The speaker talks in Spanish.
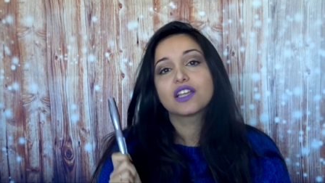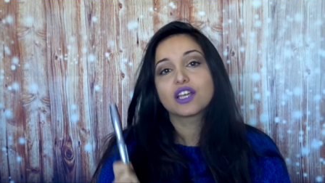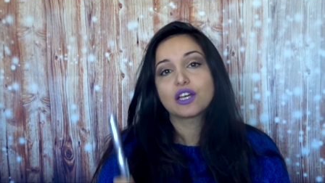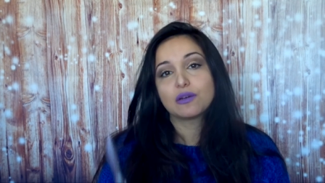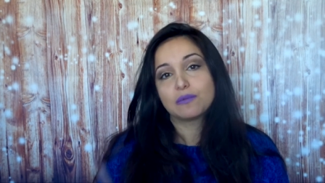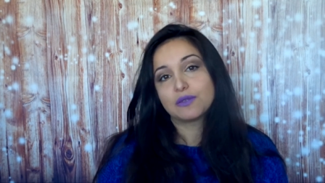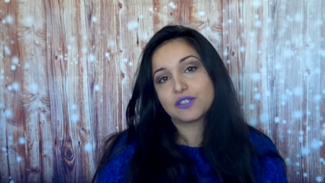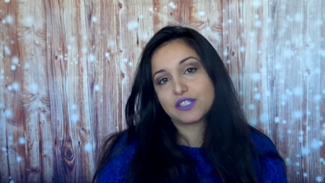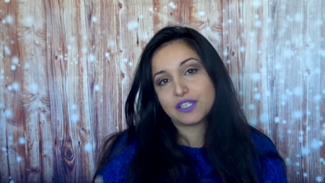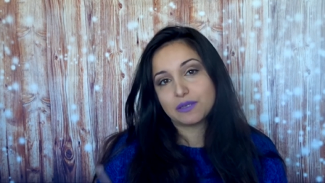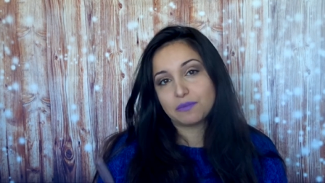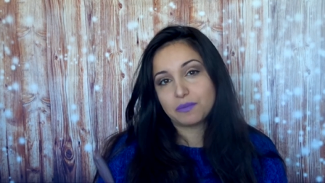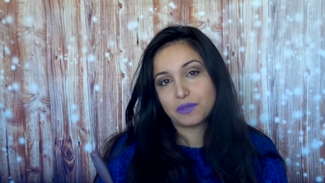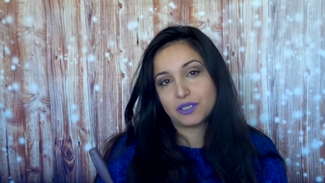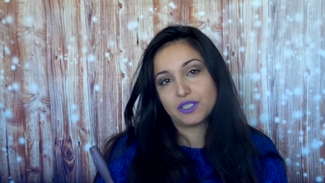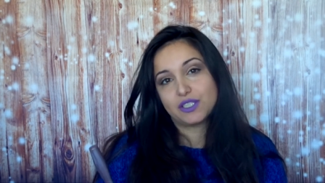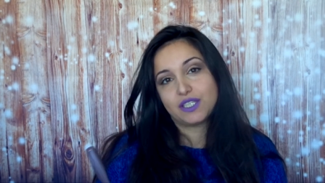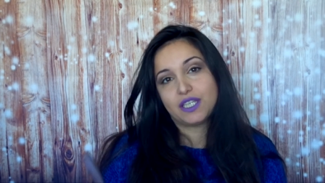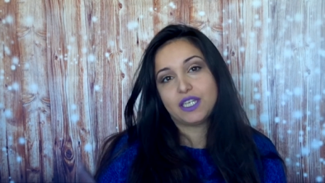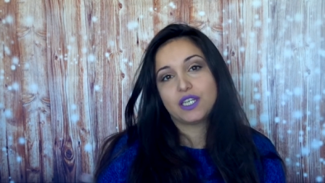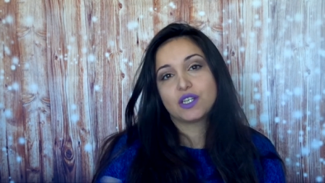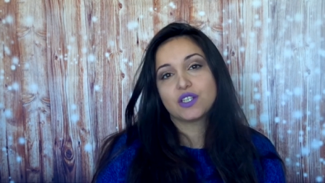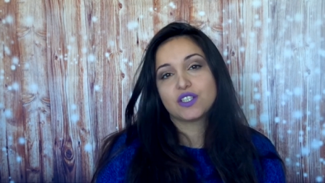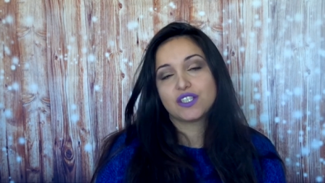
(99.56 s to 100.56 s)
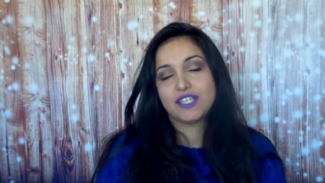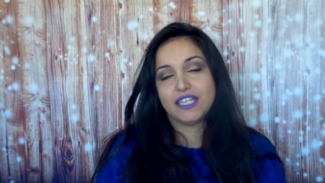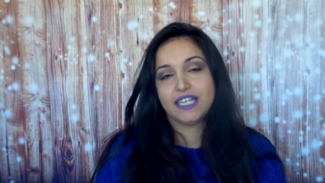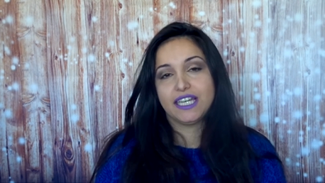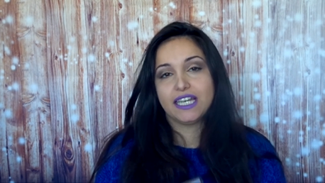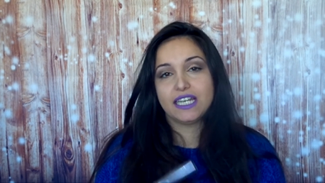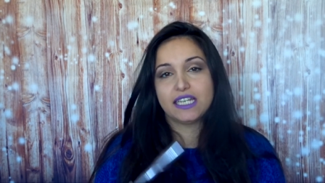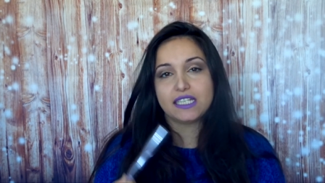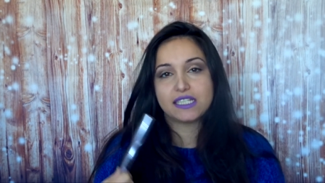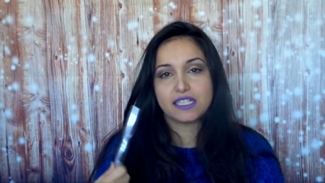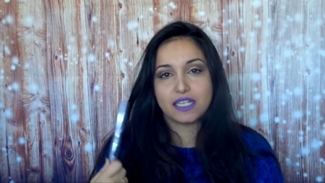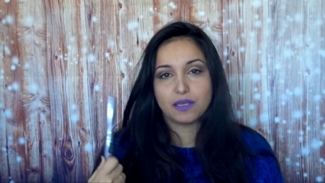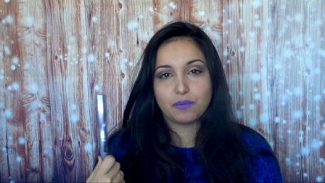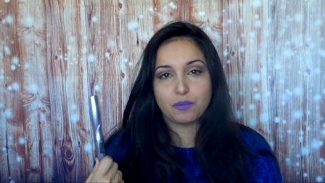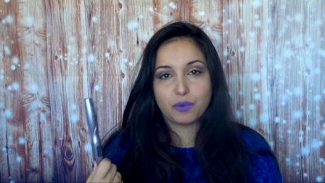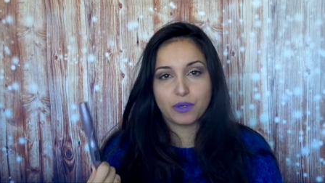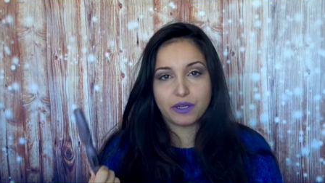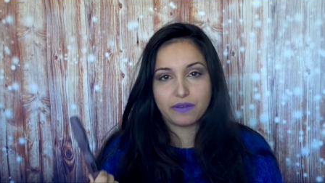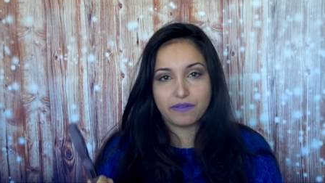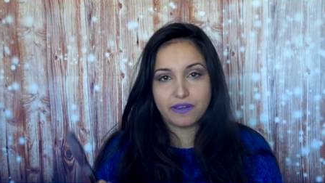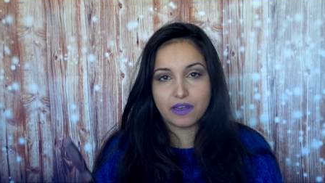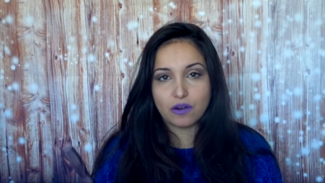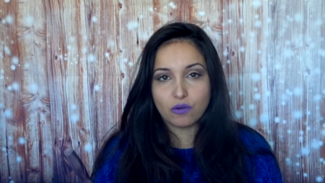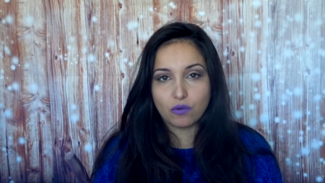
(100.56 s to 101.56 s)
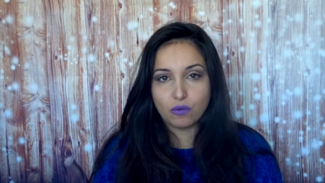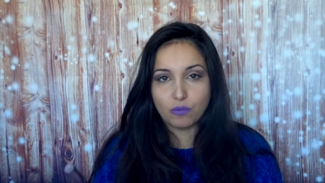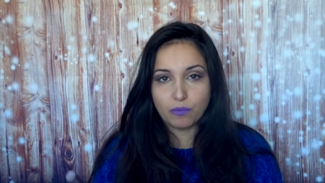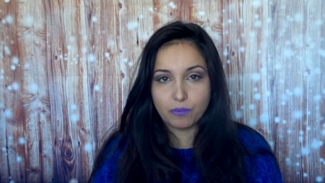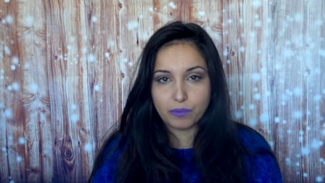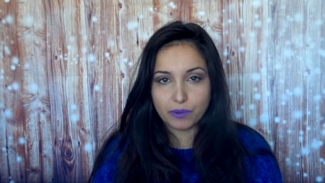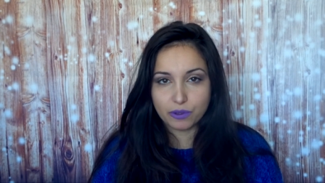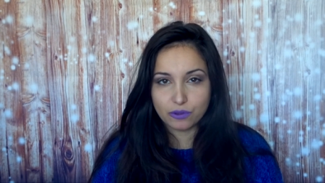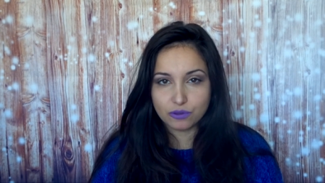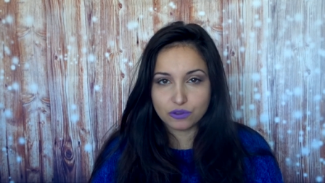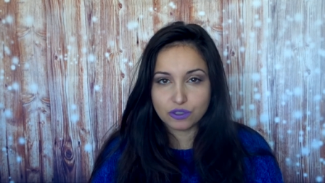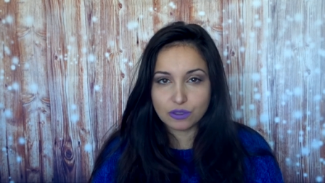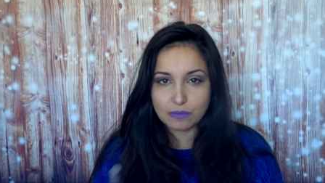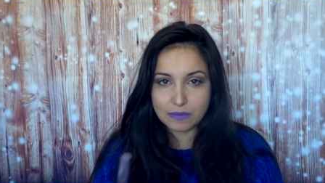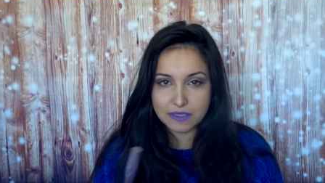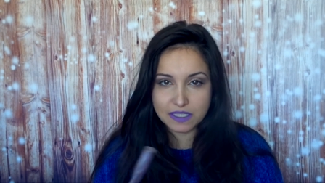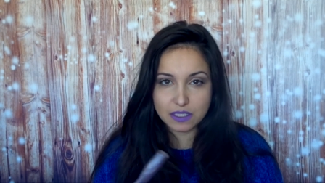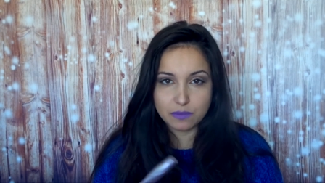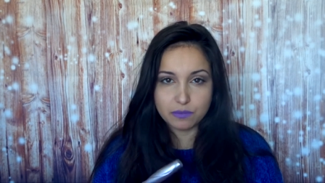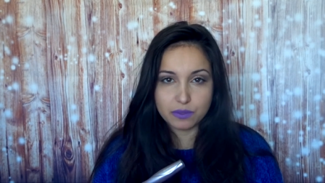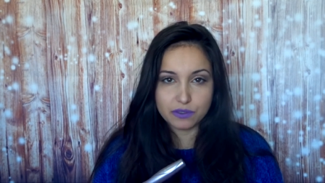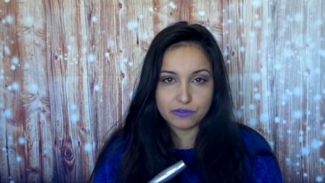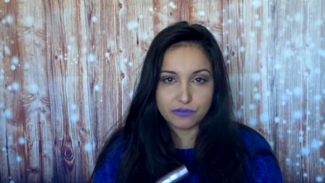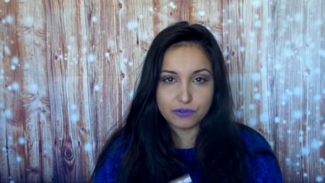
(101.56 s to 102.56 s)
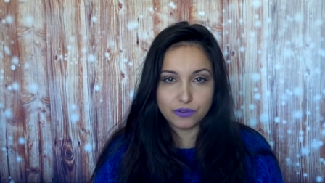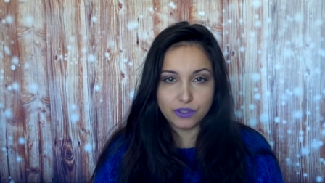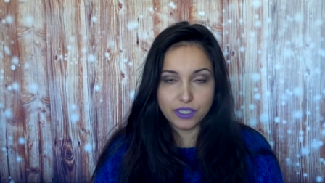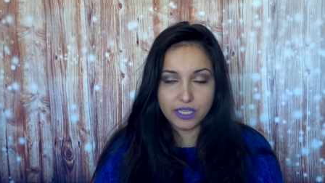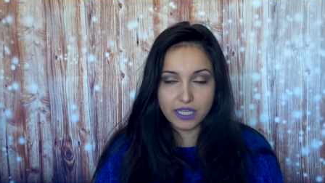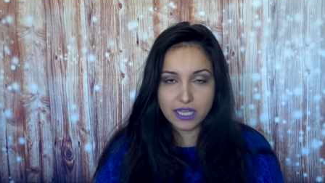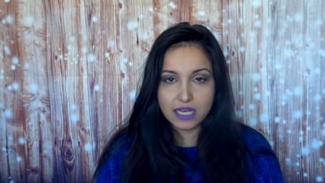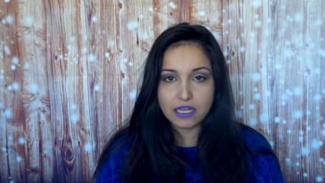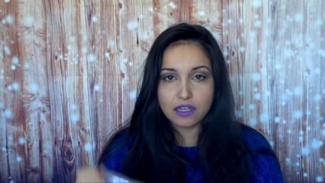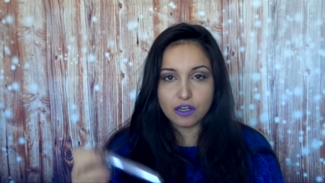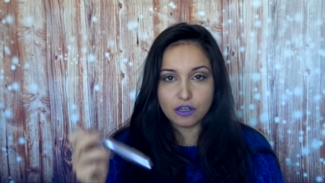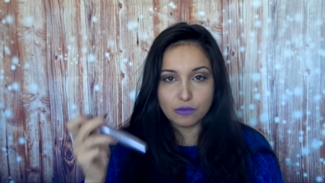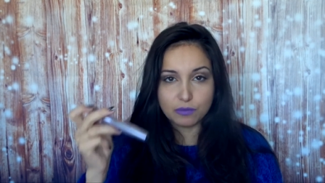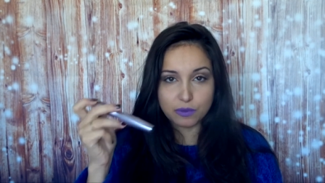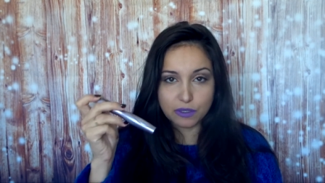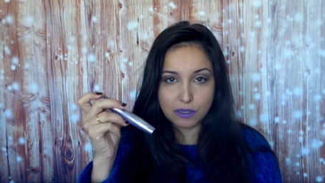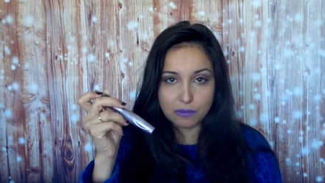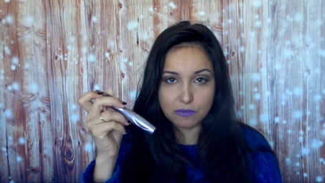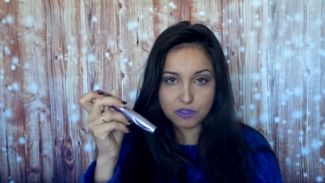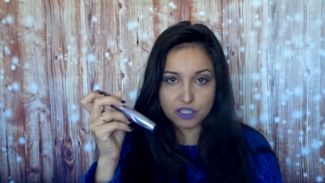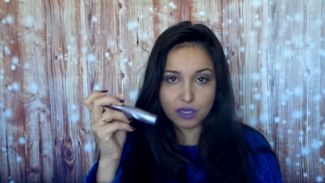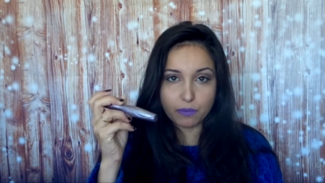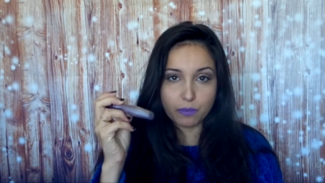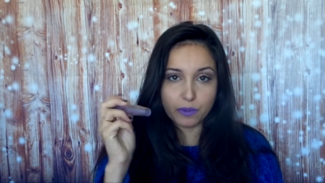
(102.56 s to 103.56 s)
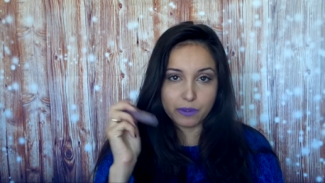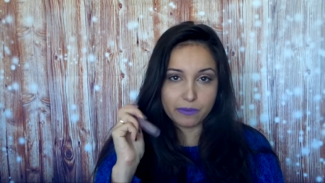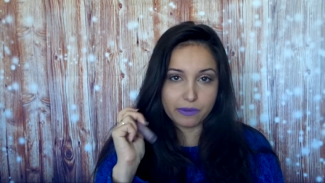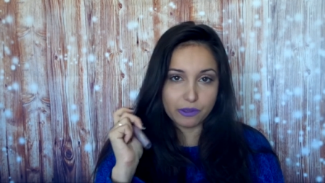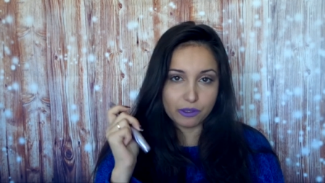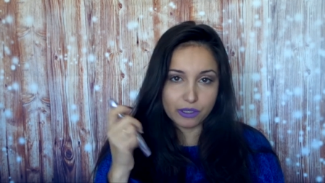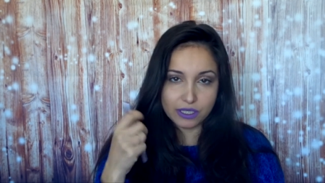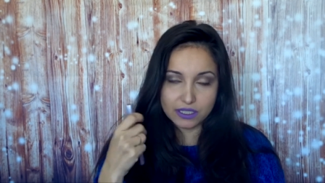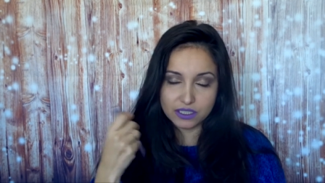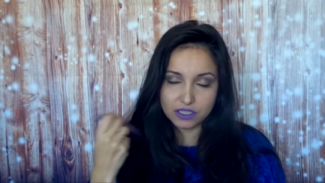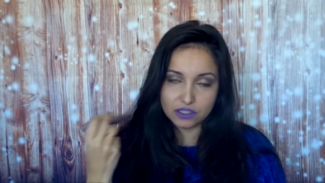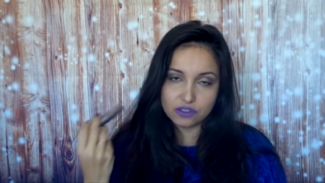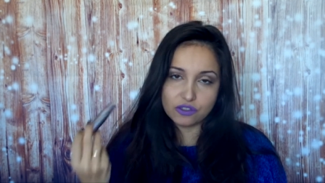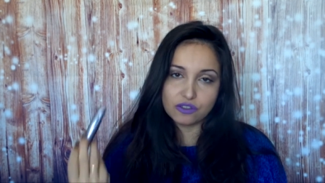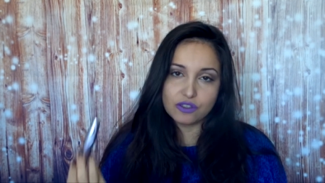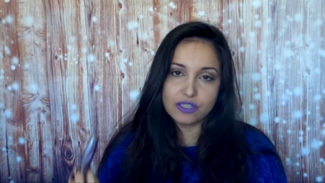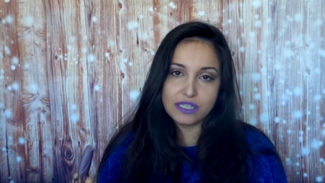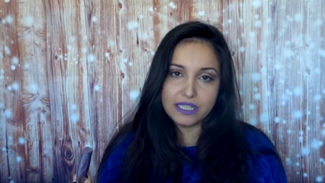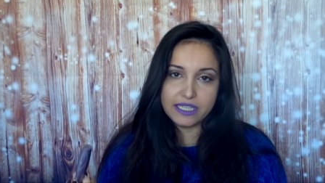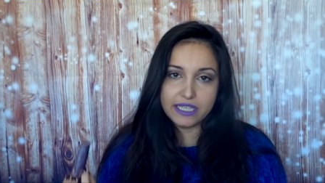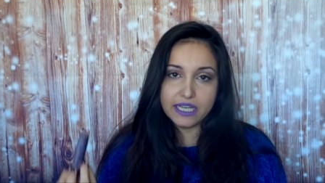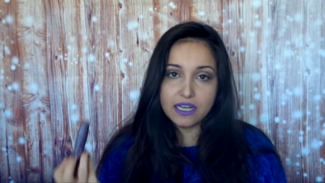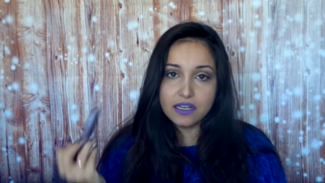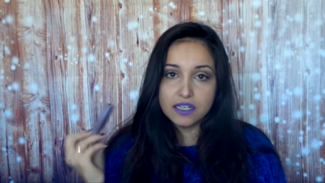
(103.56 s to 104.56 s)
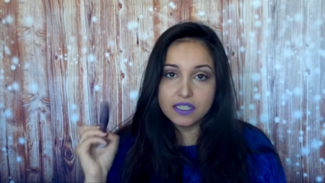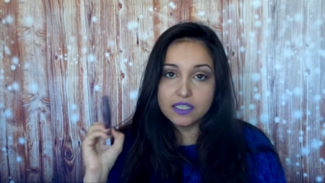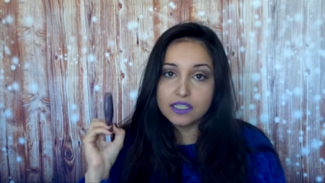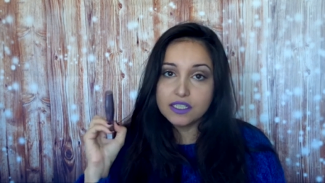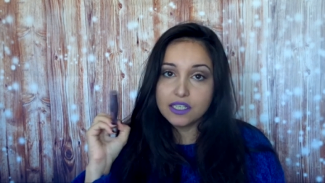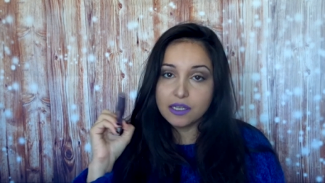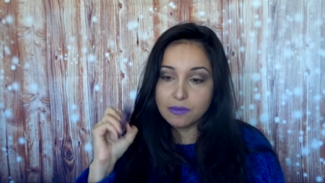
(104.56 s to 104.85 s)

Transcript: Como siempre os digo, si queréis que pruebe algún producto más en profundidad, que lo pongamos a prueba durante todo el día,